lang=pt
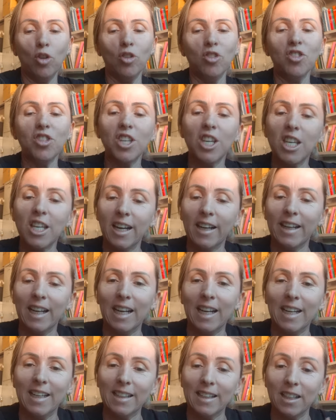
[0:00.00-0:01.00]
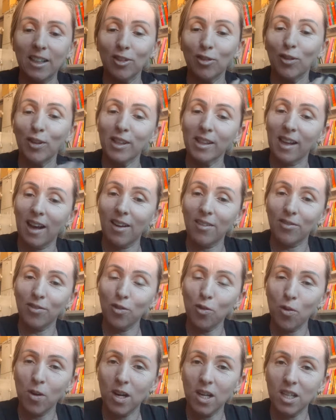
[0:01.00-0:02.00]
Bom dia, galerinha do
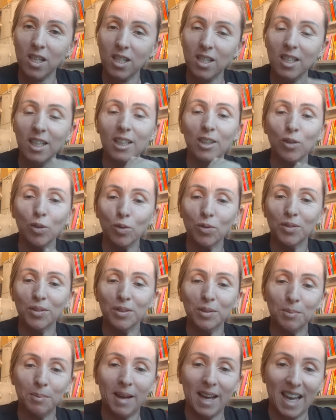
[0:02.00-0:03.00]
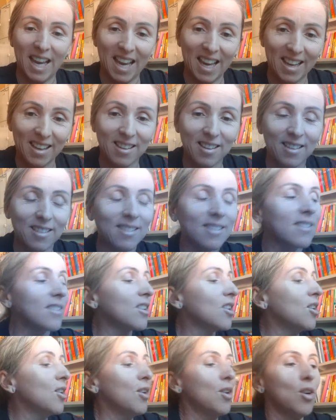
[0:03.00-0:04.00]
oitavo ano, tudo bem?
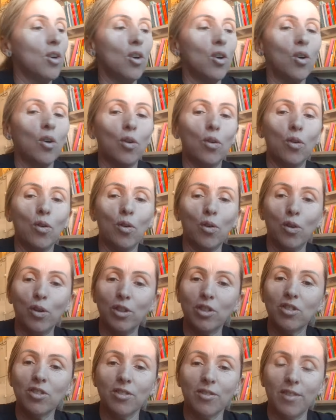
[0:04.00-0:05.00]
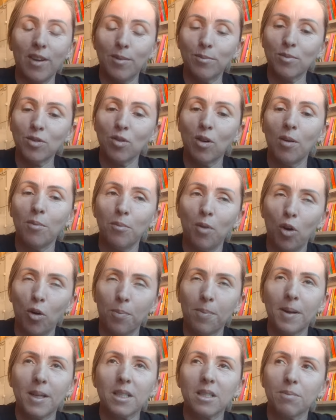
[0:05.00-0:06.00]
Hoje tivemos uma boa
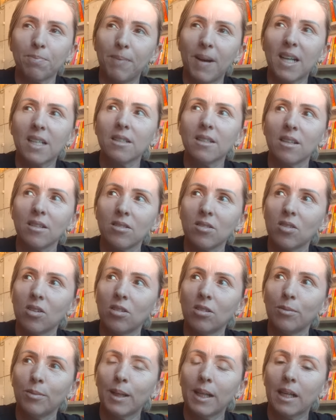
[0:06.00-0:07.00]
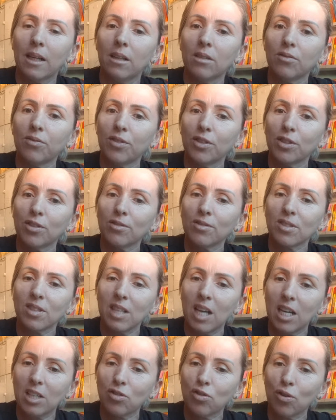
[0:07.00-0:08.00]
participação, se eu não me engano foram
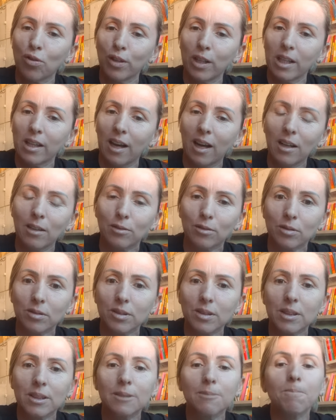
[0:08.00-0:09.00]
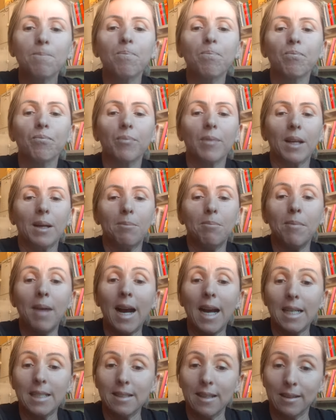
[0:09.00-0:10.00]
sete ou oito alunos.
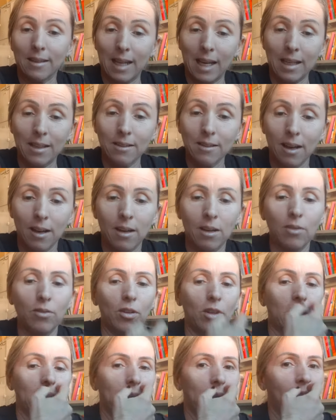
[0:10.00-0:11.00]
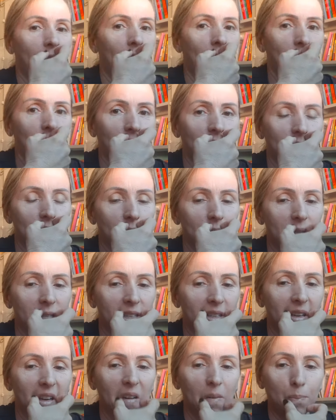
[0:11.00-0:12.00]
Mas até então vou gravar um
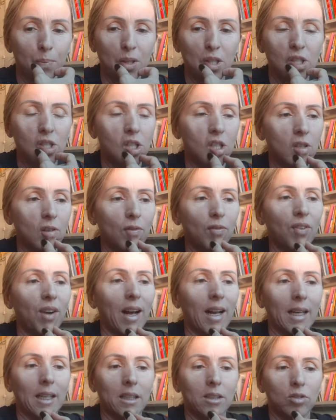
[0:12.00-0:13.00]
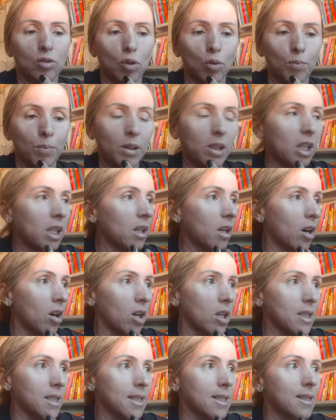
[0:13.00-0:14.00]
videozinho rapidinho falando sobre o que
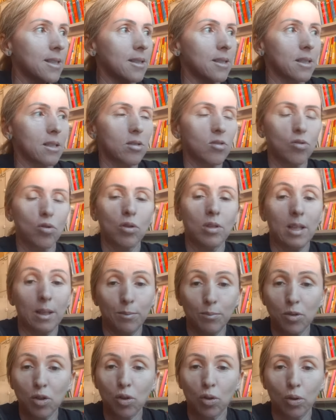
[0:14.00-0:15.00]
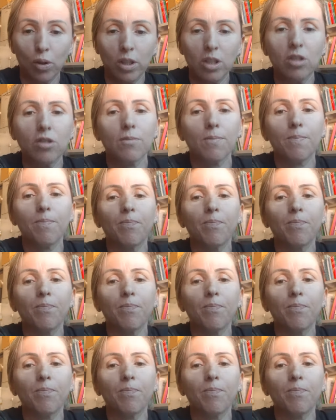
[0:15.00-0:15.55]
nós estudamos hoje.